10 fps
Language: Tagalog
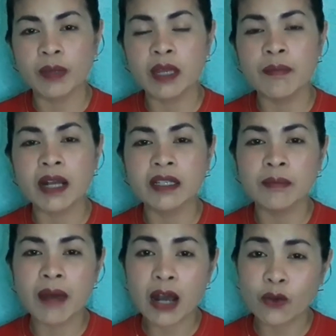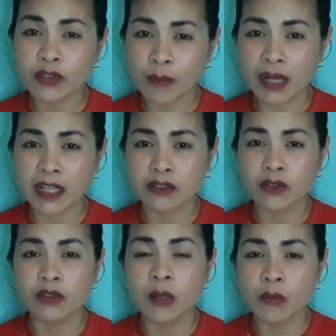May ibang nagbago sa balat
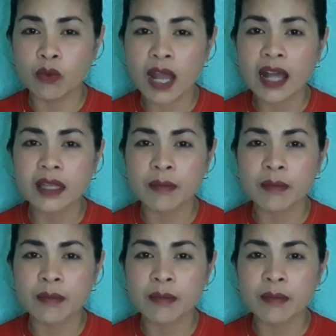nyo na mula,